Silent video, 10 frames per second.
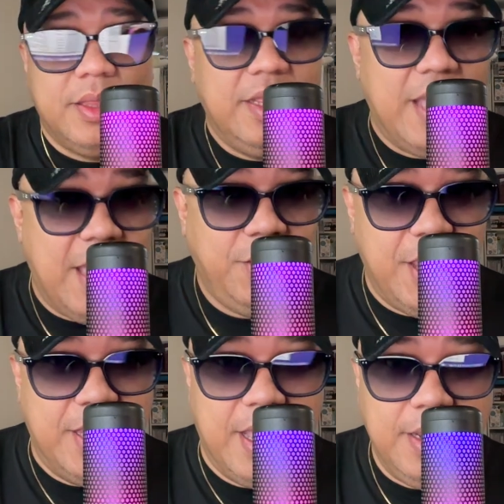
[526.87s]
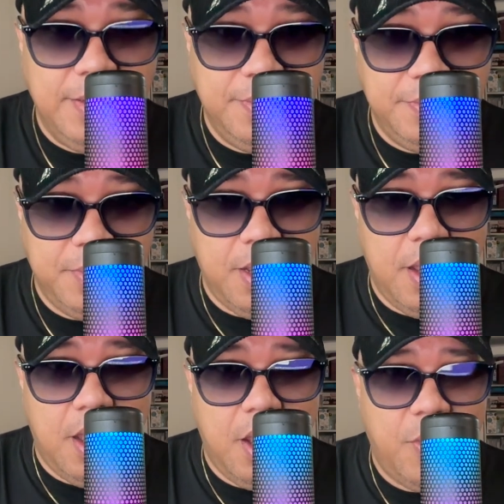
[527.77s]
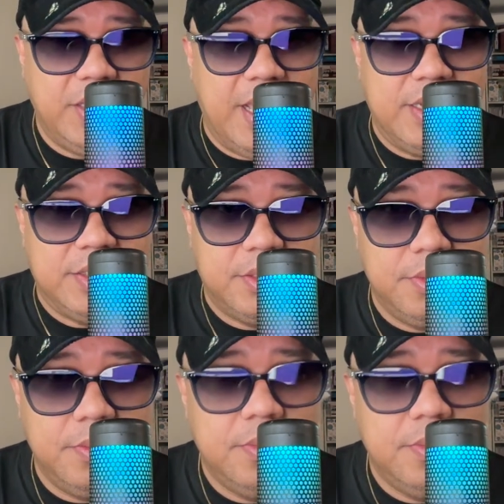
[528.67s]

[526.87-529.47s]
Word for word: Tandaan yan, ha? Ah, what else?